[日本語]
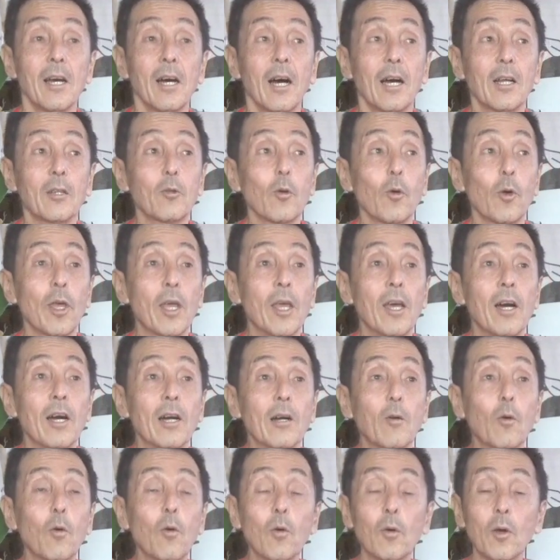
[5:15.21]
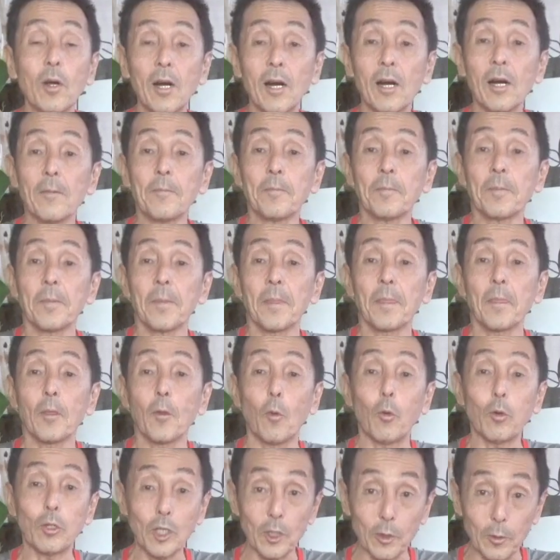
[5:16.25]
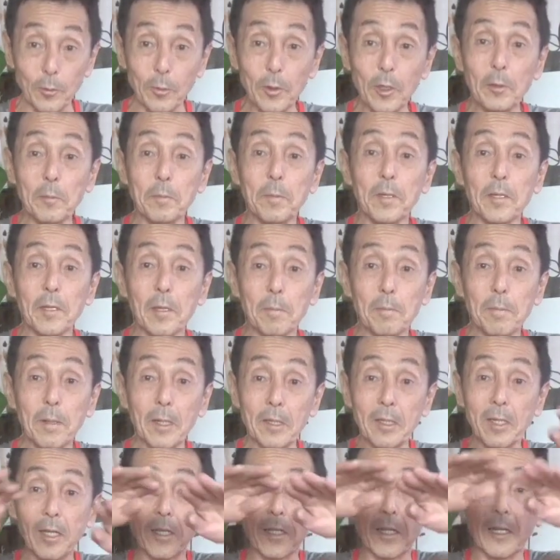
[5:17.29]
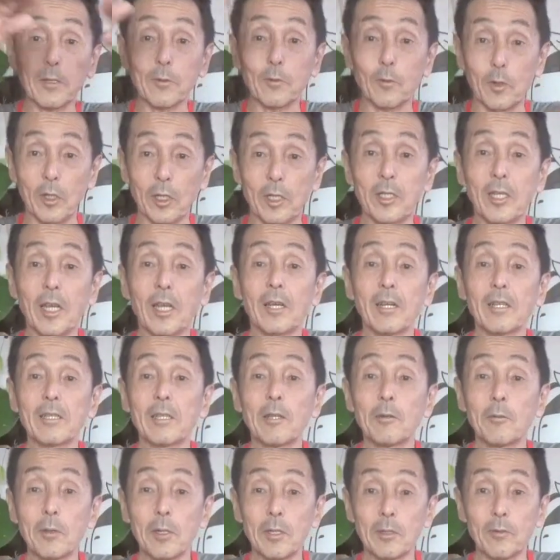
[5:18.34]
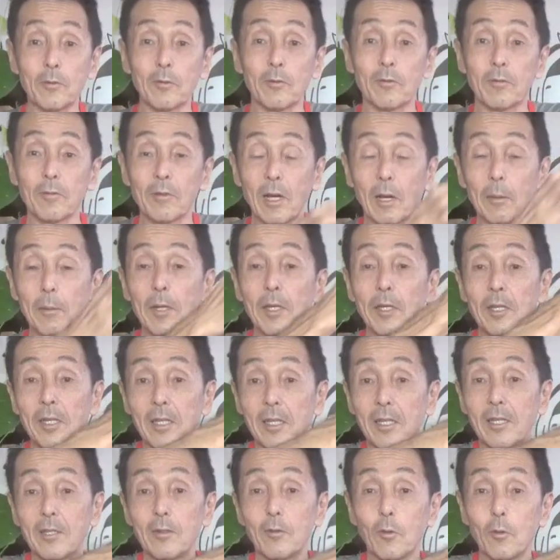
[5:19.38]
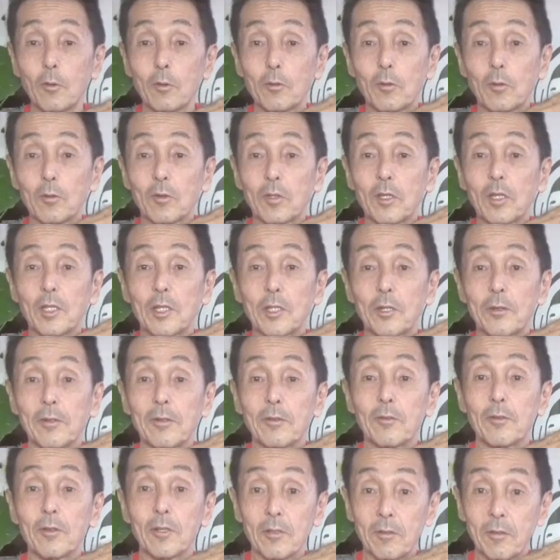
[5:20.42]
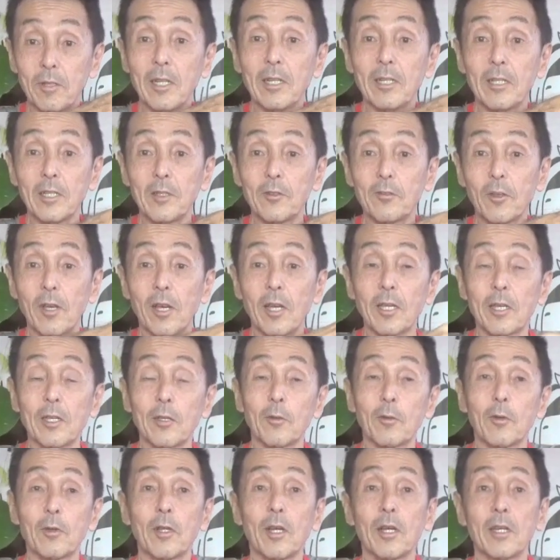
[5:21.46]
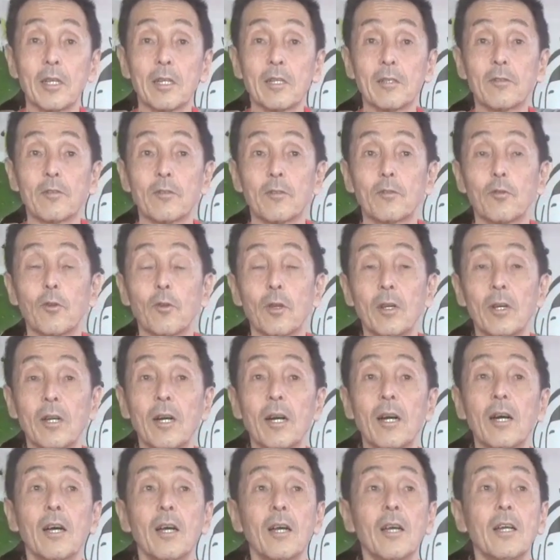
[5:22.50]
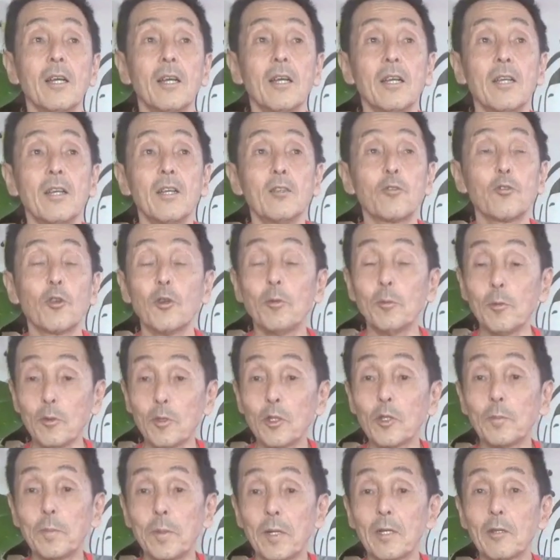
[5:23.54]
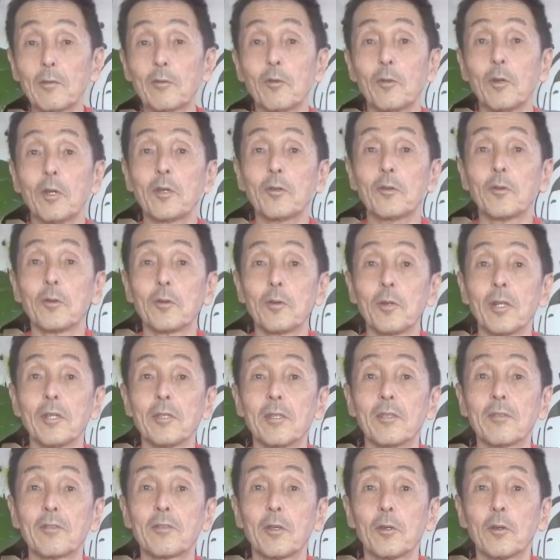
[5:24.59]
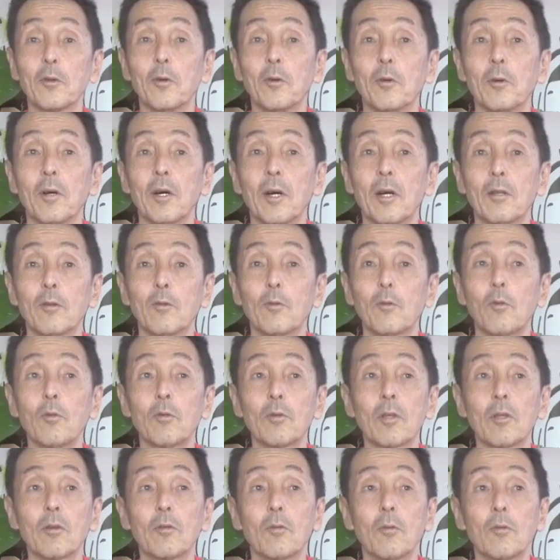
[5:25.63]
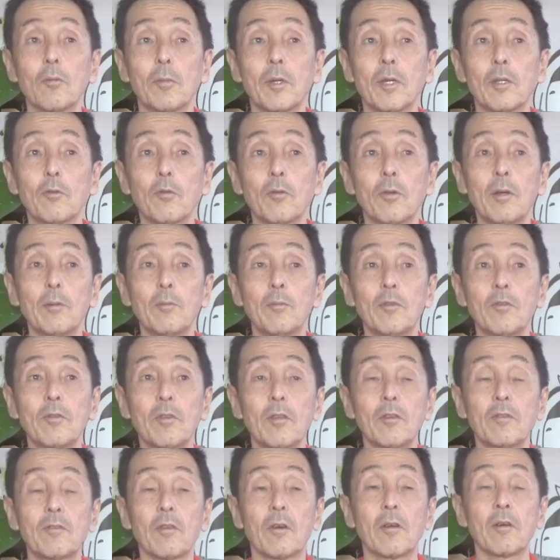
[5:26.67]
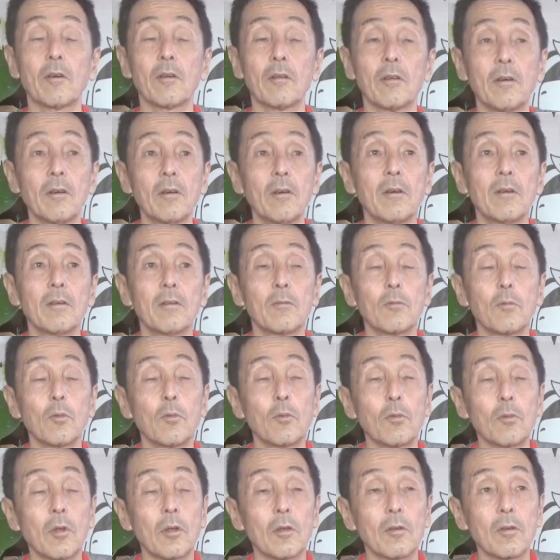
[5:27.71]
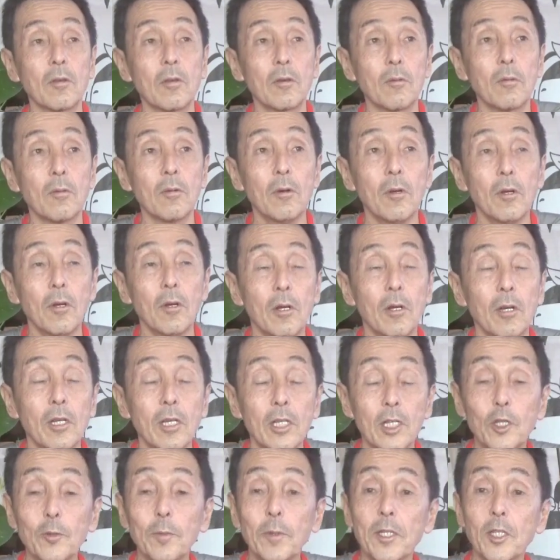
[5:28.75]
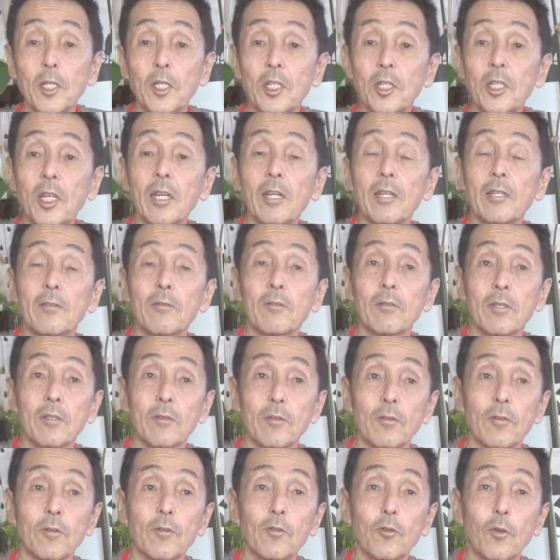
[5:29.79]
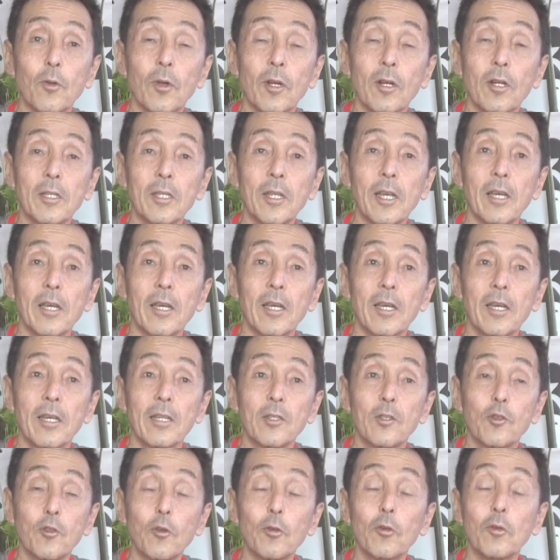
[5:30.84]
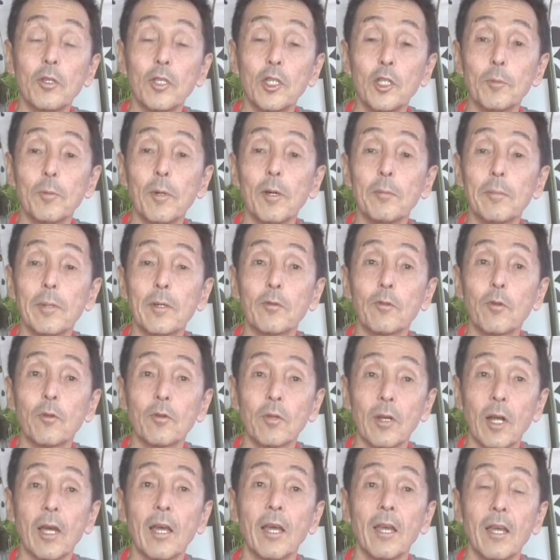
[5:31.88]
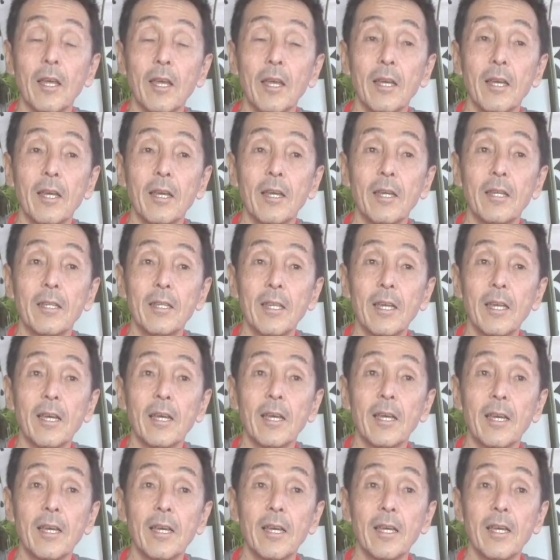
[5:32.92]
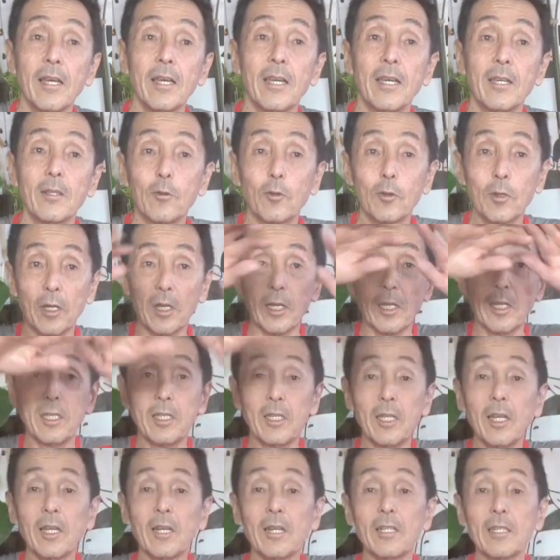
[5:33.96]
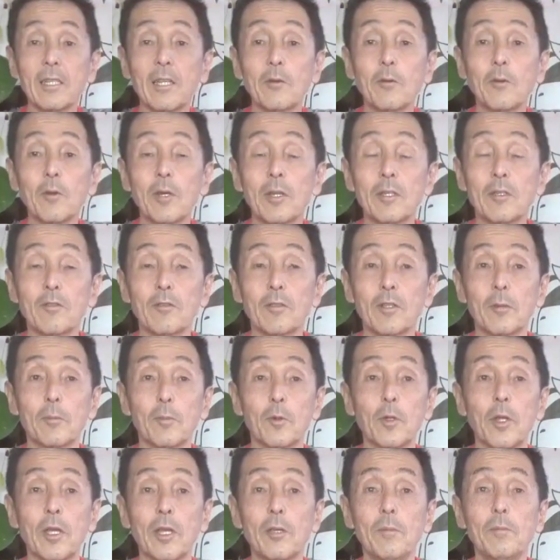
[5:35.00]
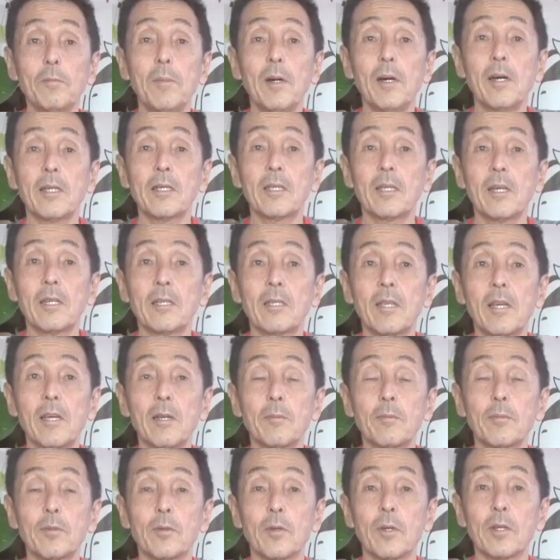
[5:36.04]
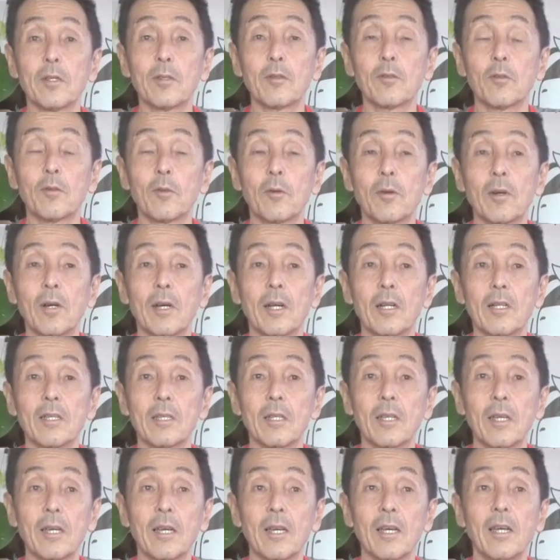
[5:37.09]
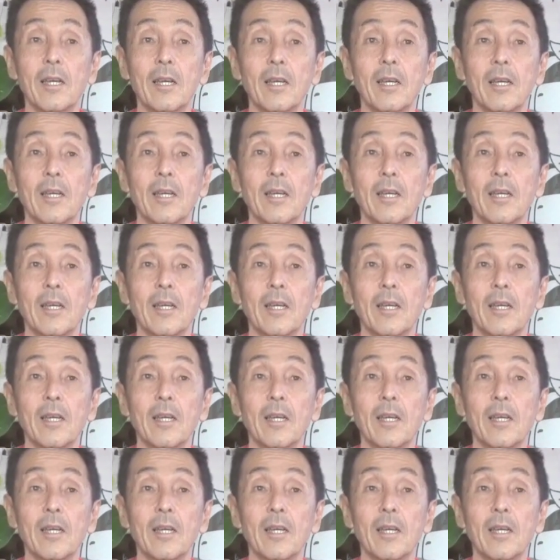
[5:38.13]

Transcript: あとエアコンがこっちフィリピンで一般的なの一体型のやつ、壁にドーンとつけちゃうやつですね、室外機のないやつ。それもうちパナソニックのなんですけど、あれどこだろう、ベトナム生産かな、どこなんだろう。一番ちっちゃいやつです。それがねちょうど1万ペソぐらいで、一体型のやつでもねインバータータイプなんていうのがあって、